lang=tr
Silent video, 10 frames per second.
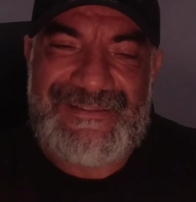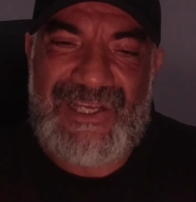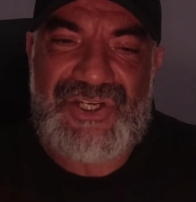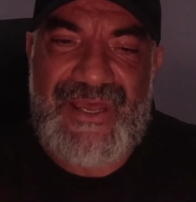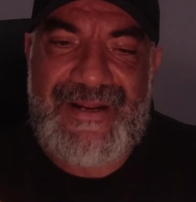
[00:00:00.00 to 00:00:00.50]

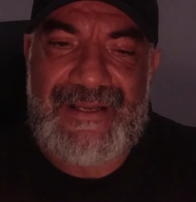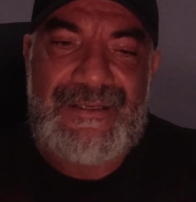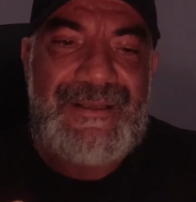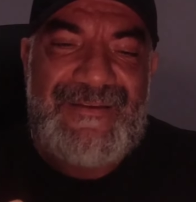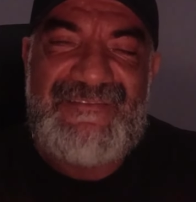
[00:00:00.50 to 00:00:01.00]

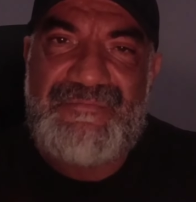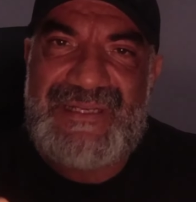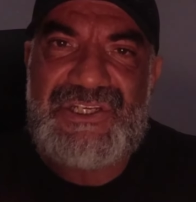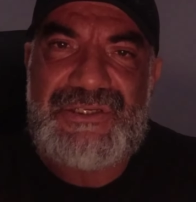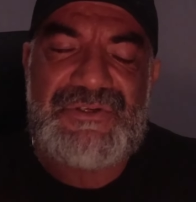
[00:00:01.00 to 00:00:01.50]
yaşayarak ve
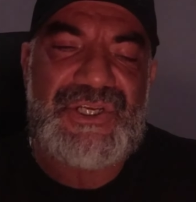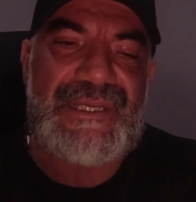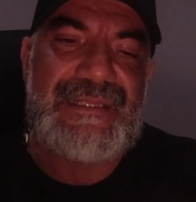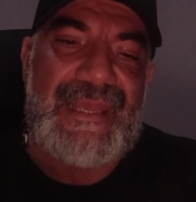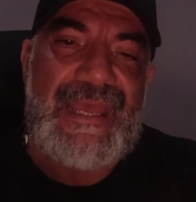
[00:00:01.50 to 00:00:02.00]
bilinçli bir
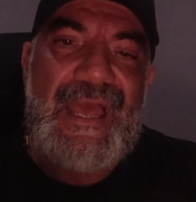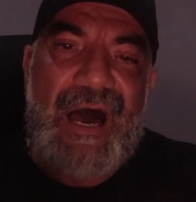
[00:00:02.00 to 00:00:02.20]
şekilde